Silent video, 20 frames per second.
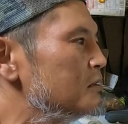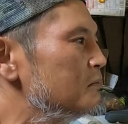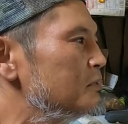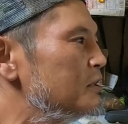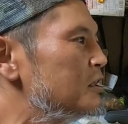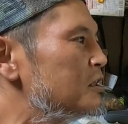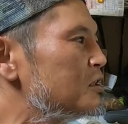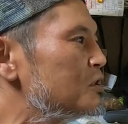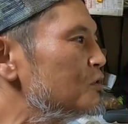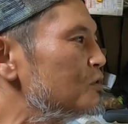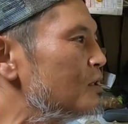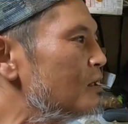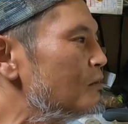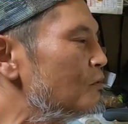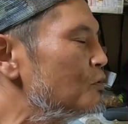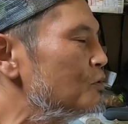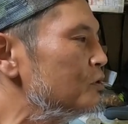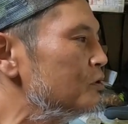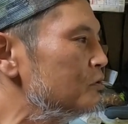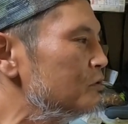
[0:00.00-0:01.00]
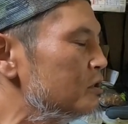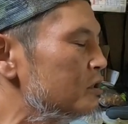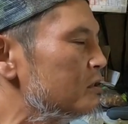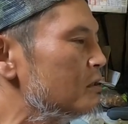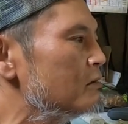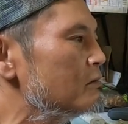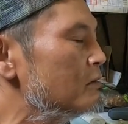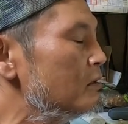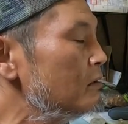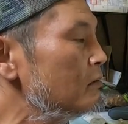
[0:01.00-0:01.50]
1週間後に入院し
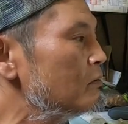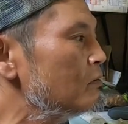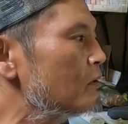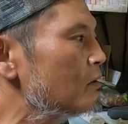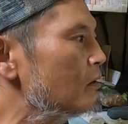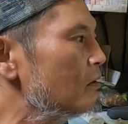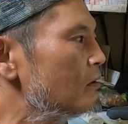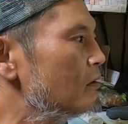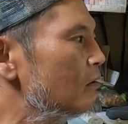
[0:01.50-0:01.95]
たよね、これ。